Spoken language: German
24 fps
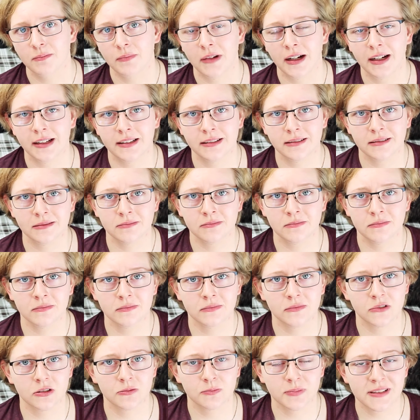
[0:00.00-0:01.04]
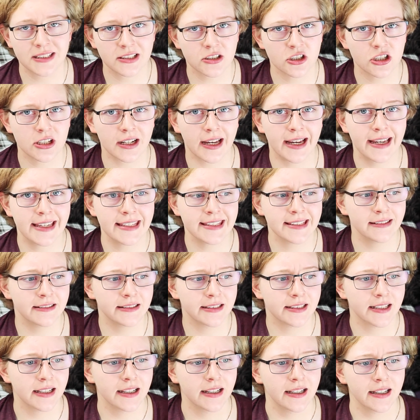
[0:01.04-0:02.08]
mal ähm, ein bisschen
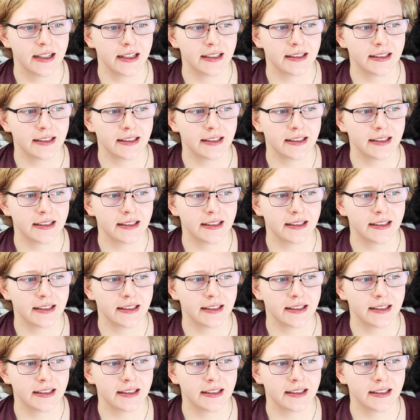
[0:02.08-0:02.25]
streichelt.